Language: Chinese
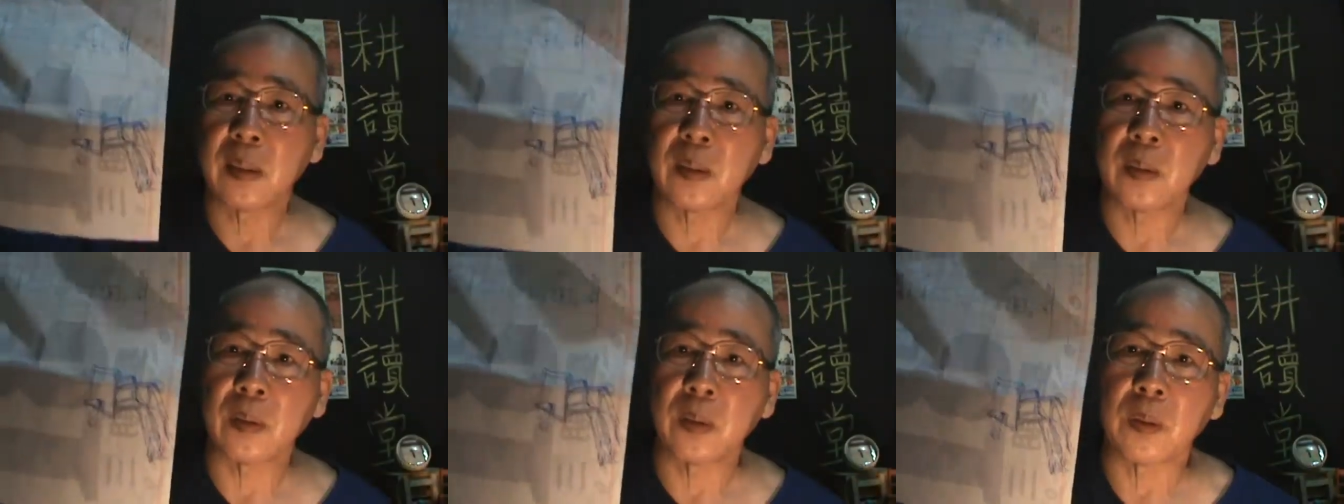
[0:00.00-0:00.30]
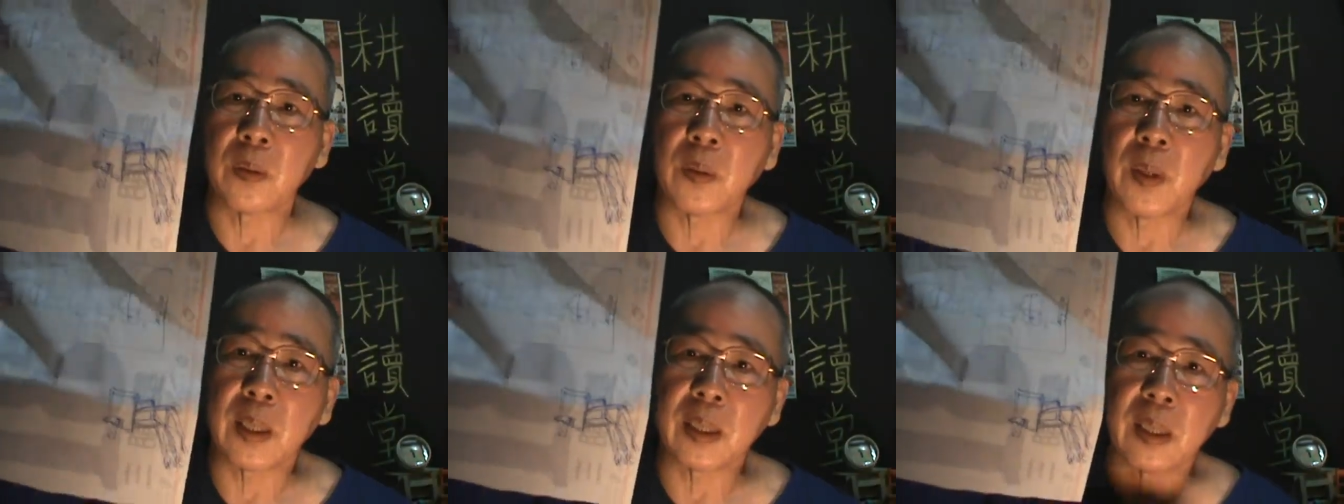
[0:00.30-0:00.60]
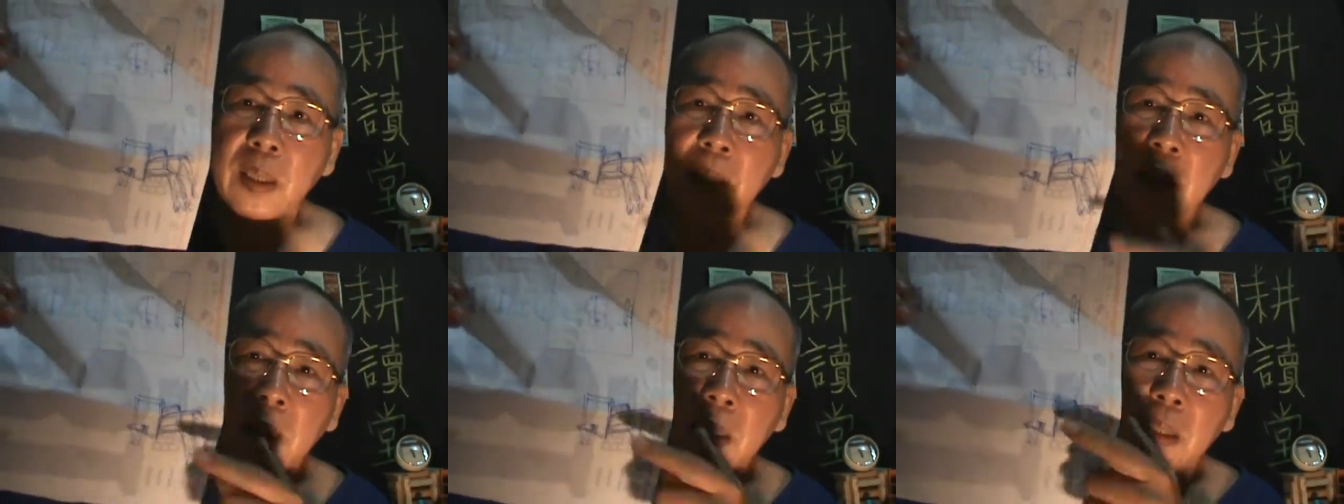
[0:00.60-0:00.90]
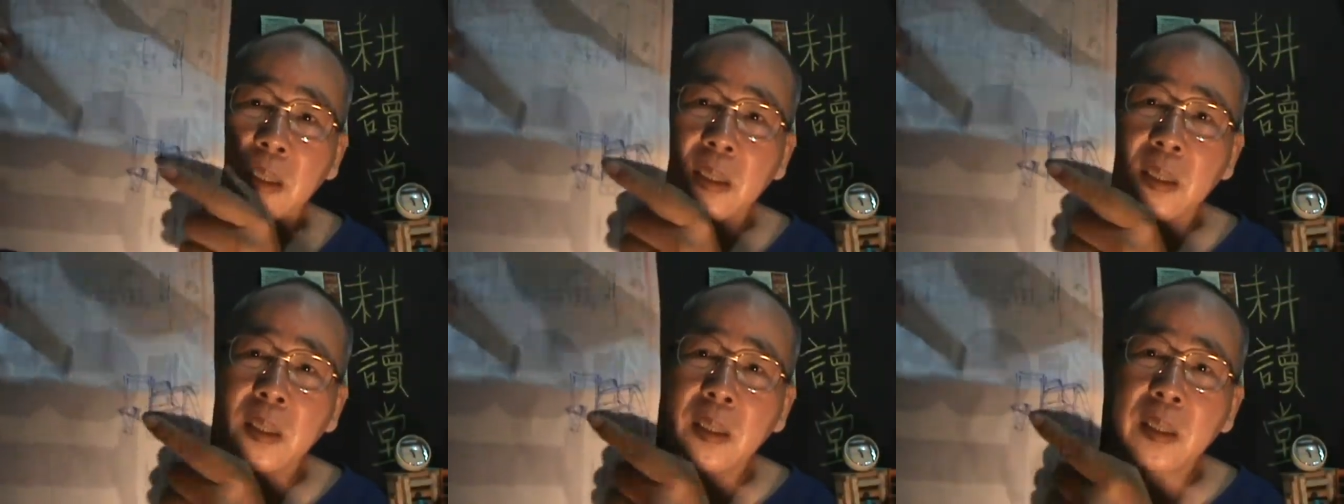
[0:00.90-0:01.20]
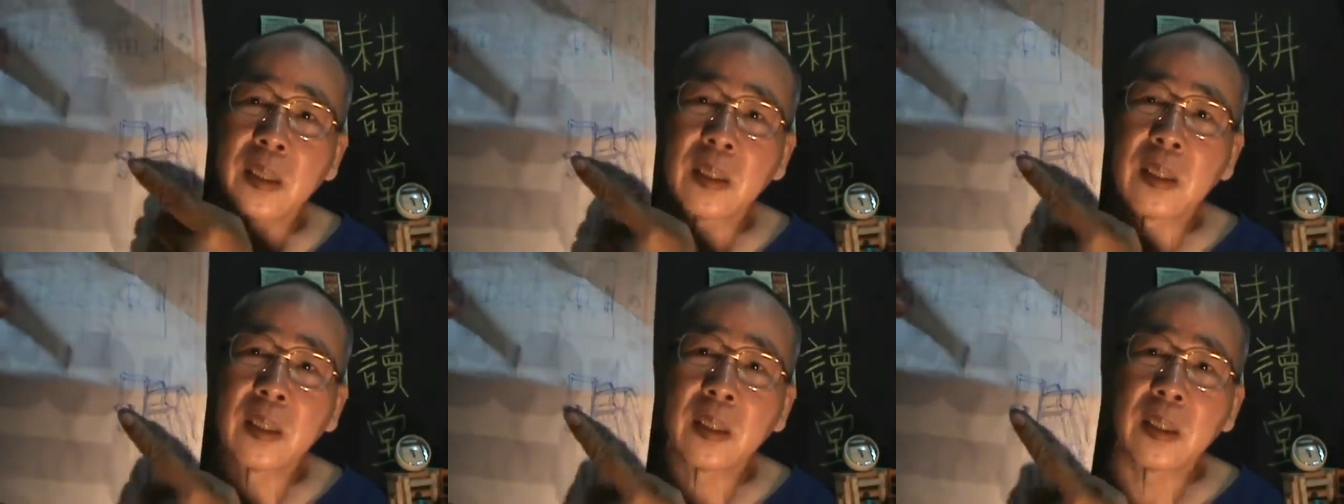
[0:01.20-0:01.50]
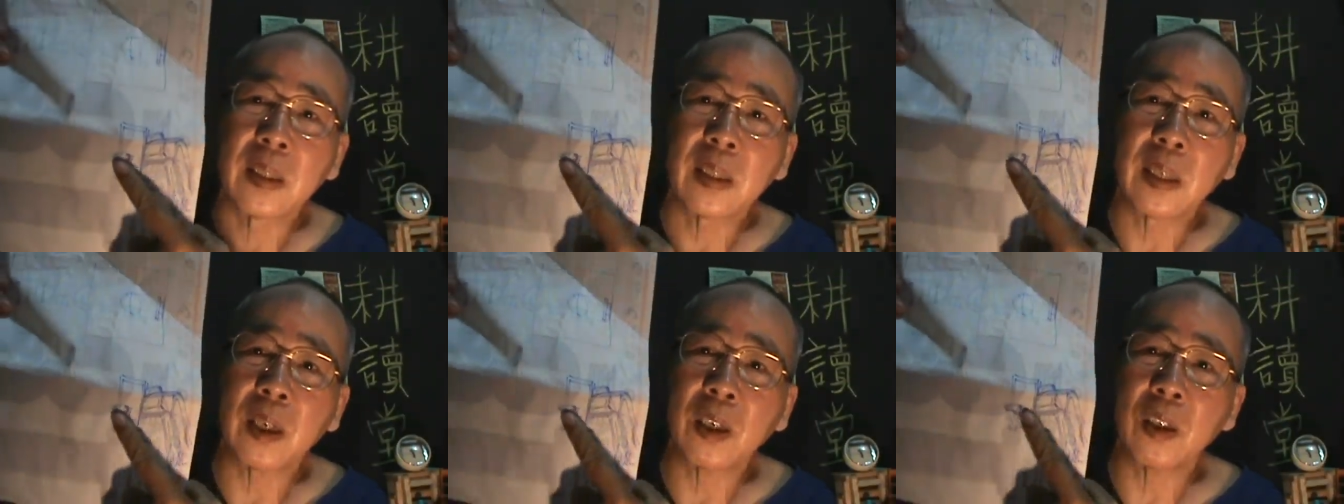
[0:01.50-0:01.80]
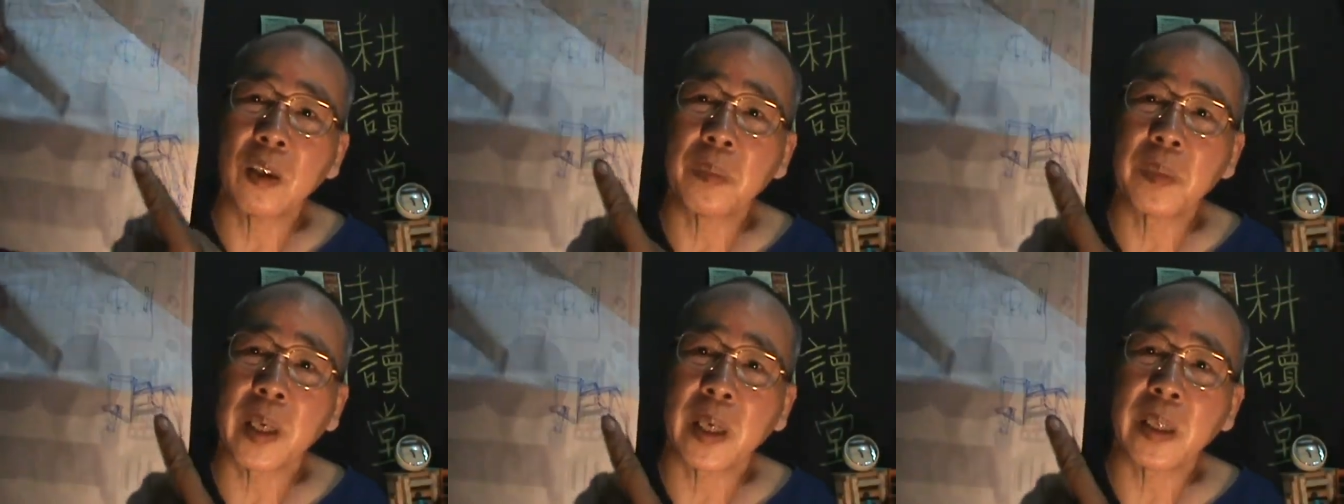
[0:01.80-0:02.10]
我画在这里。它
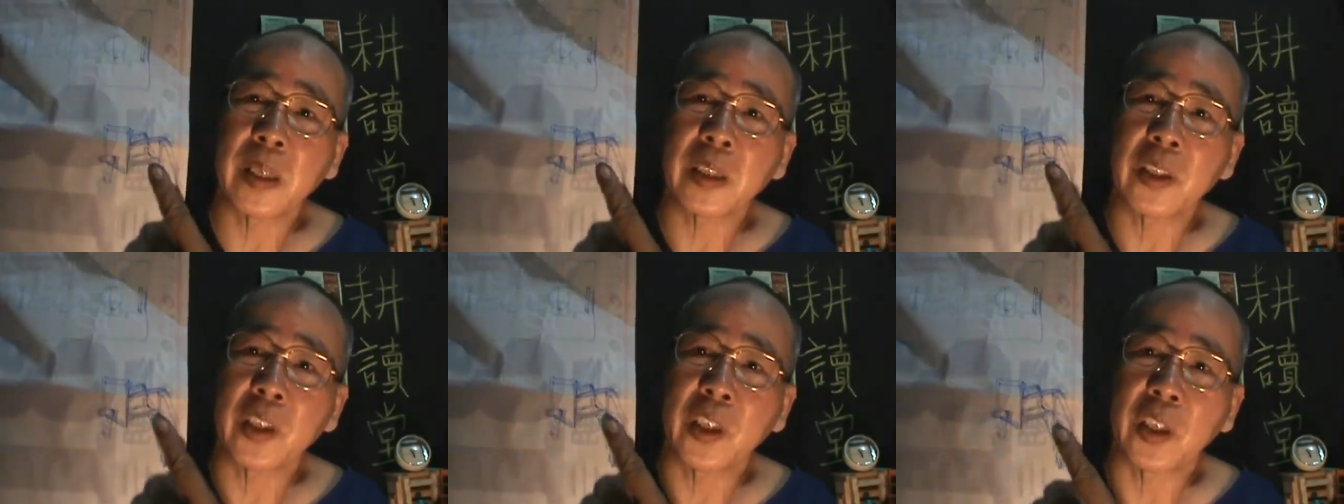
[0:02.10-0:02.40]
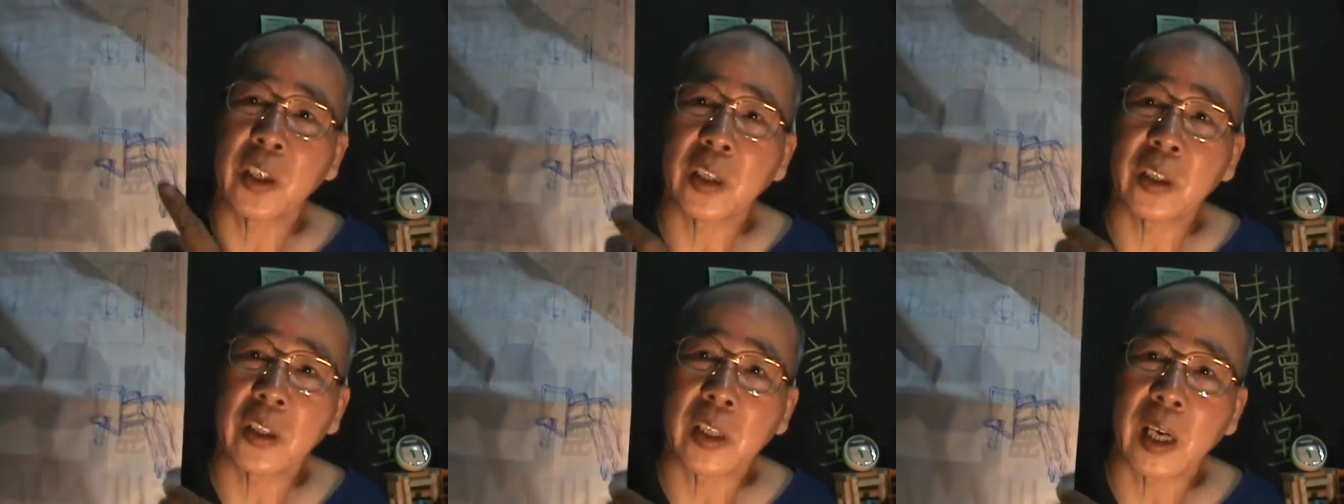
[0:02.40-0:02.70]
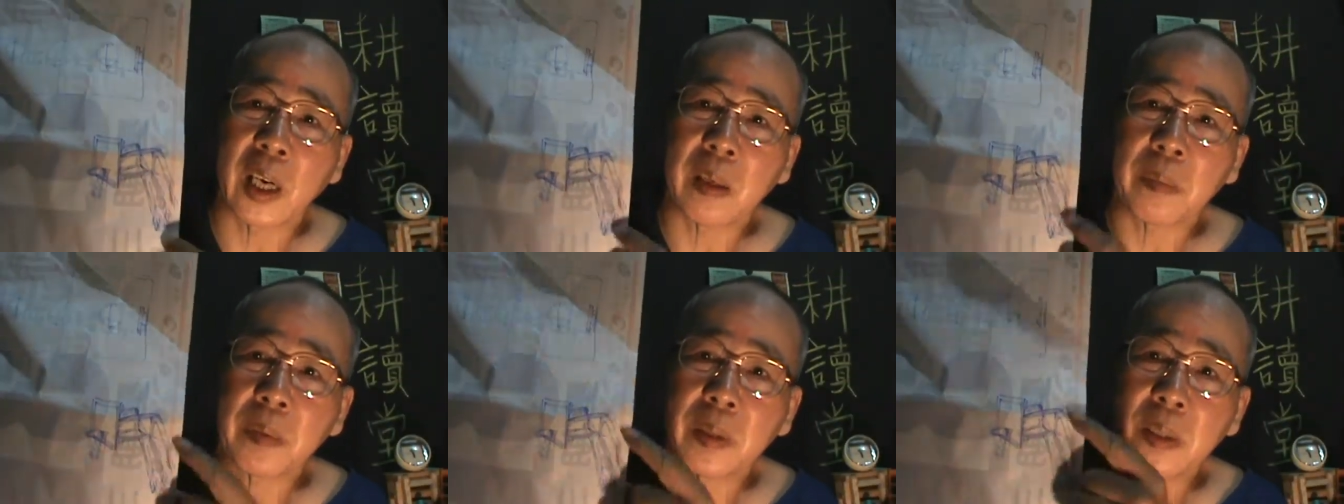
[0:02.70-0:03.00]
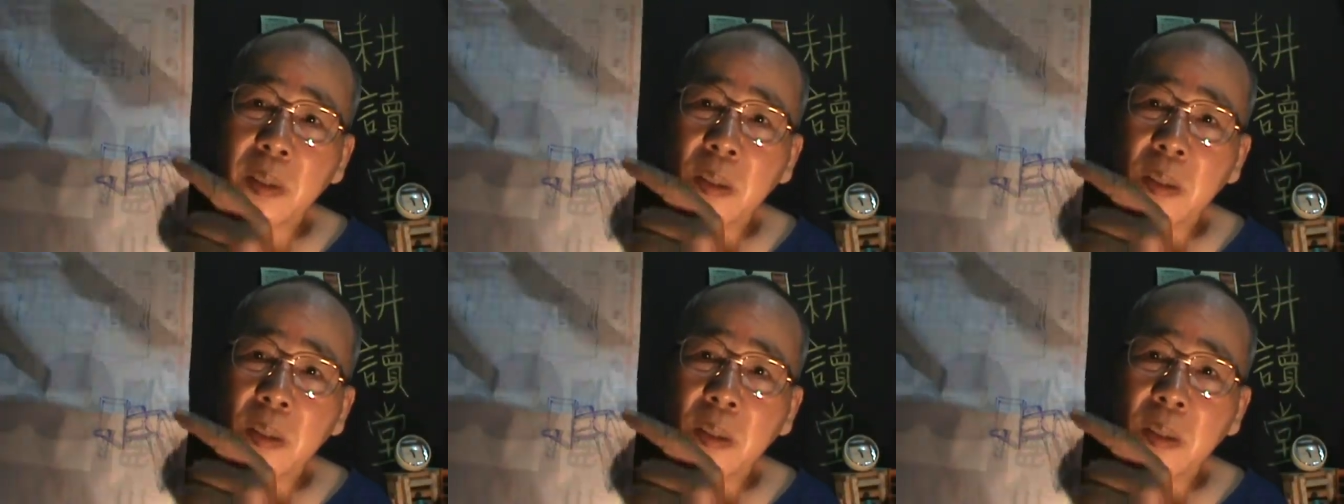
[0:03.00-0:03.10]
后面还有一个铁架，